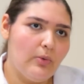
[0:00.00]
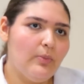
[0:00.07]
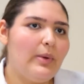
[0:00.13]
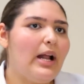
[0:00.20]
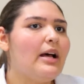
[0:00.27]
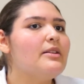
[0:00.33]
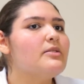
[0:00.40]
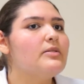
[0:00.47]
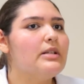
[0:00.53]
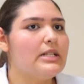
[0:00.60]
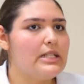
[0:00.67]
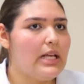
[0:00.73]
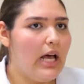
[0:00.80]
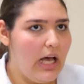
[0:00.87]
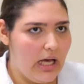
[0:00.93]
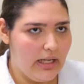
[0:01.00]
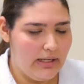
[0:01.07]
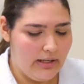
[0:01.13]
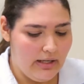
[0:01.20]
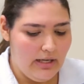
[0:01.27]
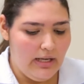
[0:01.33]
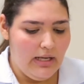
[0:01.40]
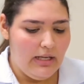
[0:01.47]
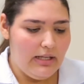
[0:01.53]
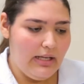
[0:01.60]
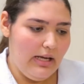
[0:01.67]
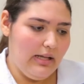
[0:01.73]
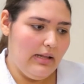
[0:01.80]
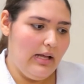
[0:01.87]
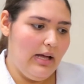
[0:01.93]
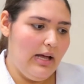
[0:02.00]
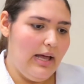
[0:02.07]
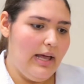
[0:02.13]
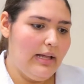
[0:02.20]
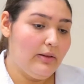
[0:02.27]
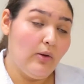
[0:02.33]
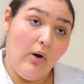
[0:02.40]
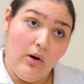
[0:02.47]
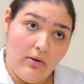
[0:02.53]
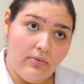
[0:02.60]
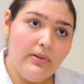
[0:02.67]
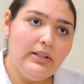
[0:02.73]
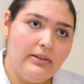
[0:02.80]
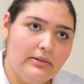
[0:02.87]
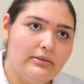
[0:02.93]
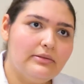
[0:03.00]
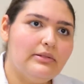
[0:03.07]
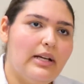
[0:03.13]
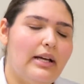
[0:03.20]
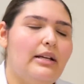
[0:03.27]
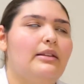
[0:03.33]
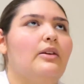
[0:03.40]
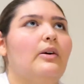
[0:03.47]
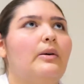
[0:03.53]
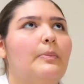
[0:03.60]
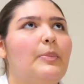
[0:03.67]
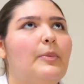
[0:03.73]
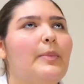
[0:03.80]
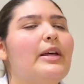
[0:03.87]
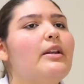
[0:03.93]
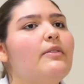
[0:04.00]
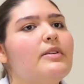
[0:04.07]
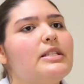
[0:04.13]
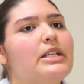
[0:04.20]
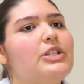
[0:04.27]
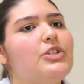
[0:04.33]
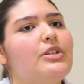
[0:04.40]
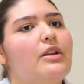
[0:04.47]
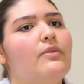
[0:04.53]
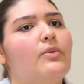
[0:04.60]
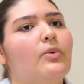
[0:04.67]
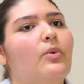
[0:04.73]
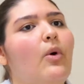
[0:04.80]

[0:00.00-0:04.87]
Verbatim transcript: é um braço dessa área. E ela é nova, né? Então a primeira vez que a gente teve um